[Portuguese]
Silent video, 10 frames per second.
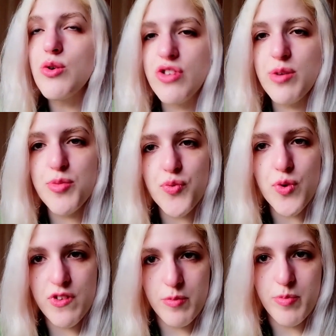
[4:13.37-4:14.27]
Não é que os
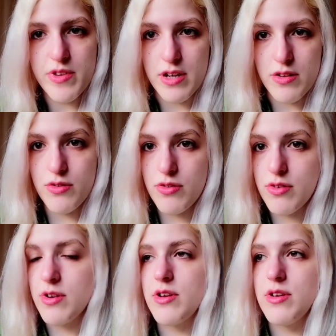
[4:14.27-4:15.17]
temas fossem
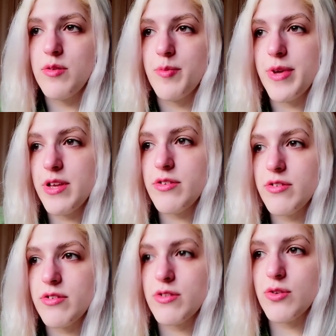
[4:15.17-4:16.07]
pesados,
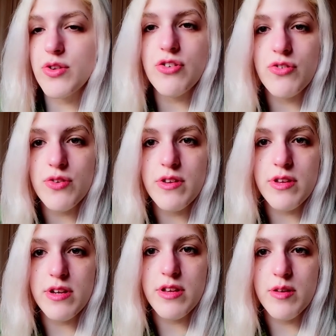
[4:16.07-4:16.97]
mas não
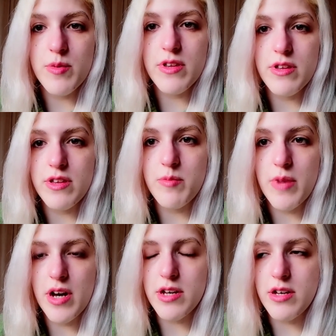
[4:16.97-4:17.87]
deixam de ser temas
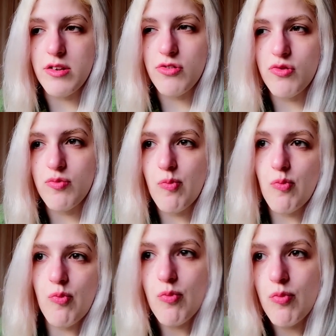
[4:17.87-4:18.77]
assim mais